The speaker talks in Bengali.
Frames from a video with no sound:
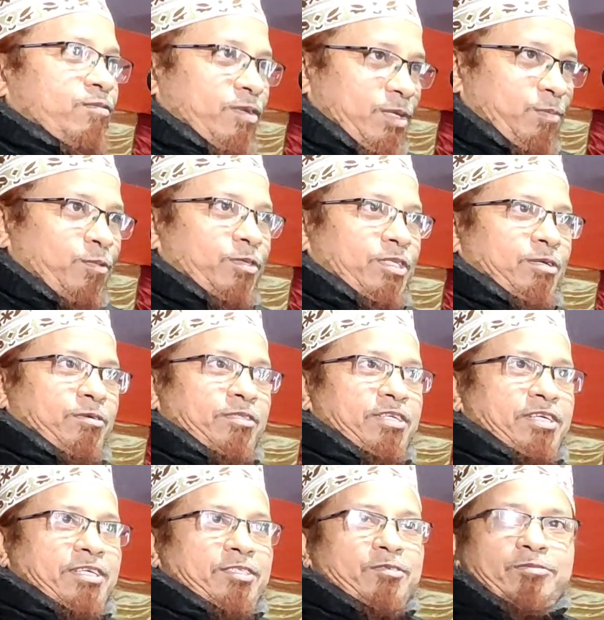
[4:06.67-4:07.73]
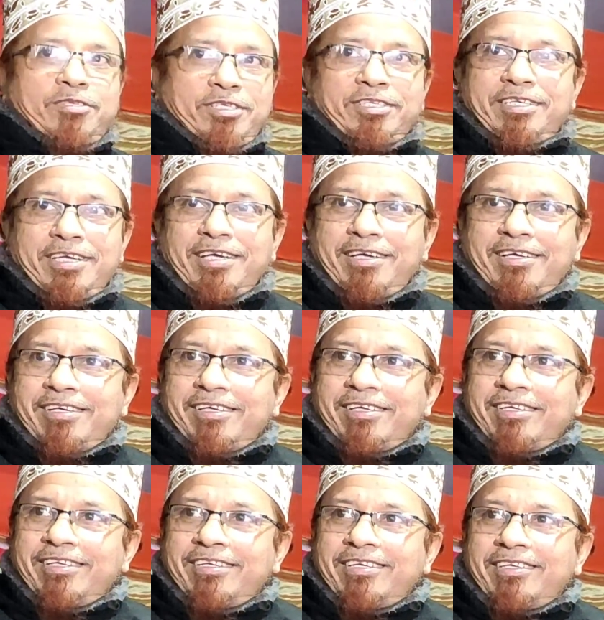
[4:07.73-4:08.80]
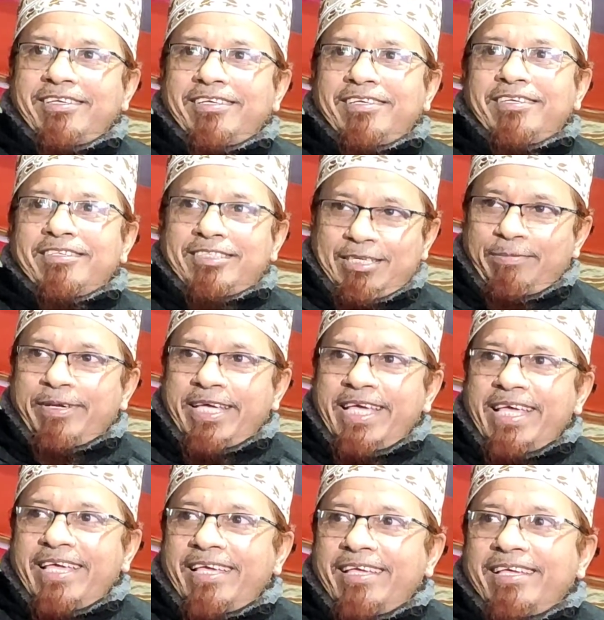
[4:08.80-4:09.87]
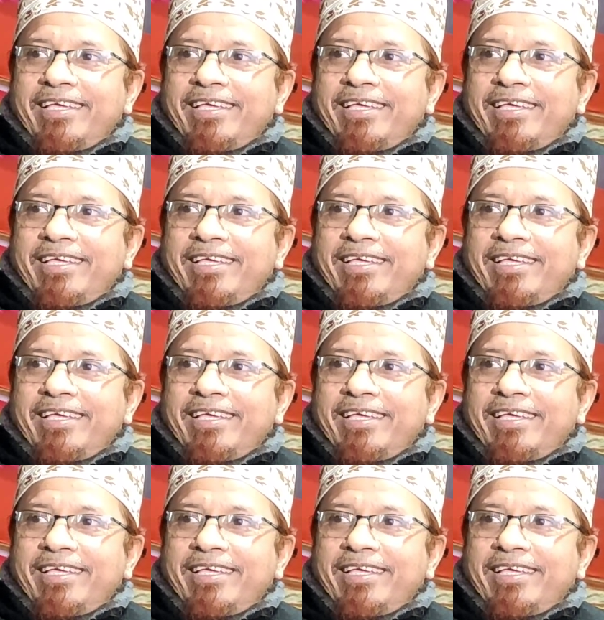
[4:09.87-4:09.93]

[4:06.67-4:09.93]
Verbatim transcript: স্কুলে ভর্তি হইতে আছে ঠিক না দেবে